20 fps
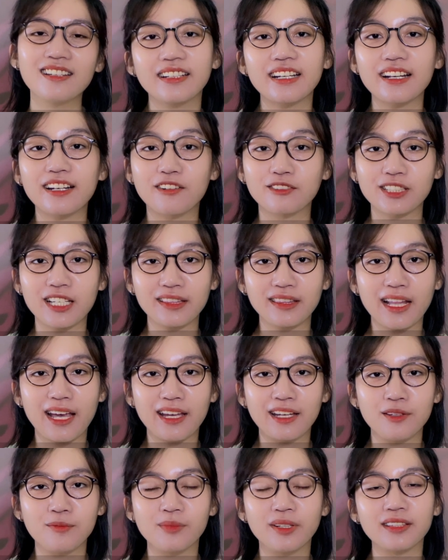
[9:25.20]
cái đầu sách
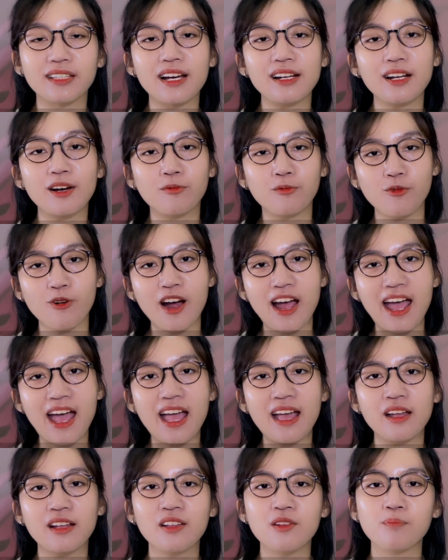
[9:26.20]
này mình đã đọc
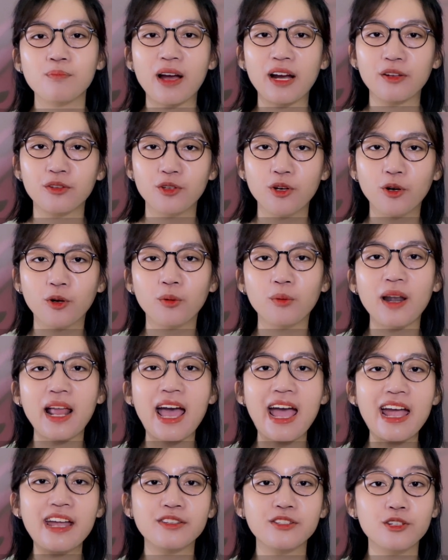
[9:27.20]
qua mặc dù
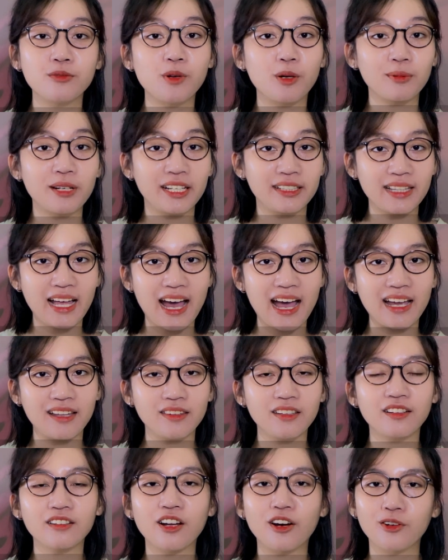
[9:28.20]
là chung một đề tài
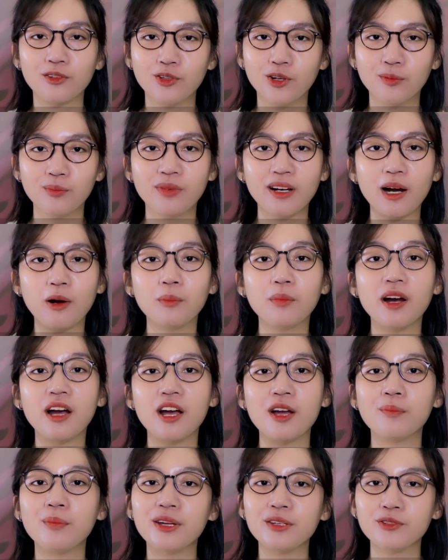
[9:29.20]
nhưng nội dung không
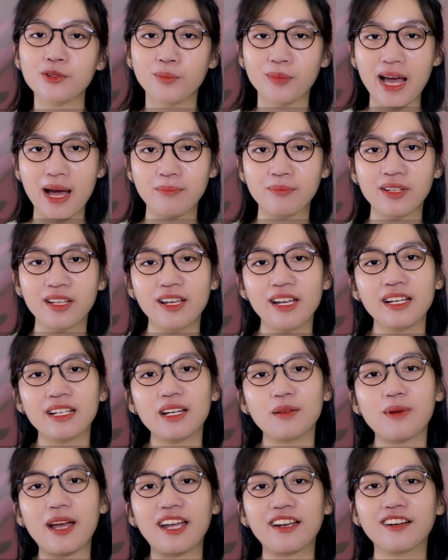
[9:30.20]
hề bị trùng lặp
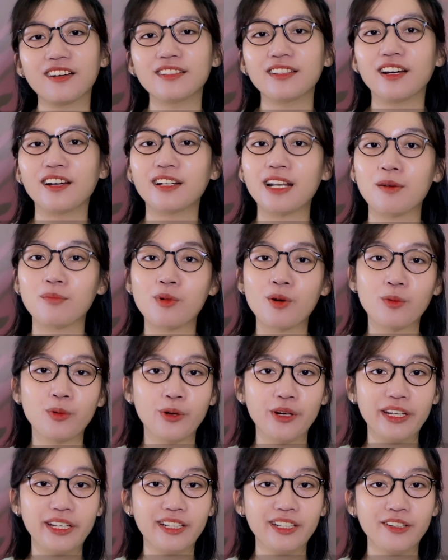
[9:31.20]
các bạn có thể đọc một
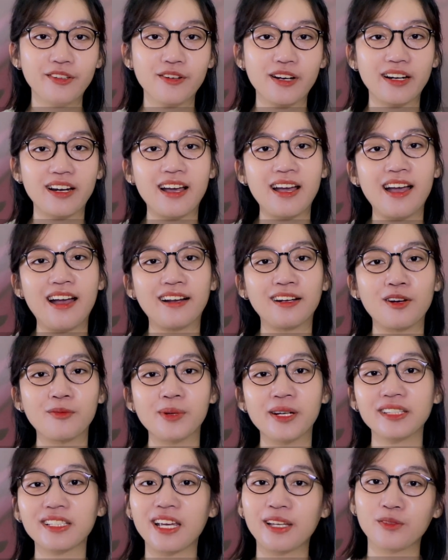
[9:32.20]
quyển hoặc là đọc
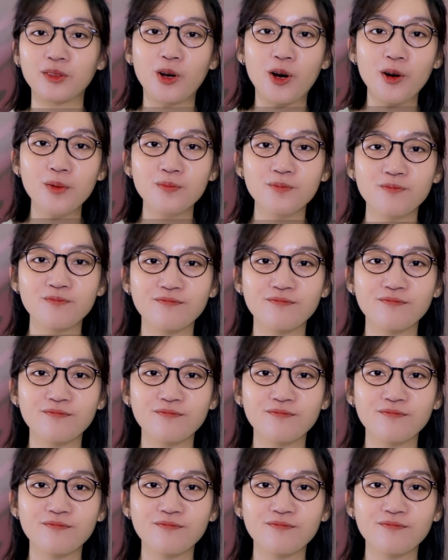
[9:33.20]
hết càng tốt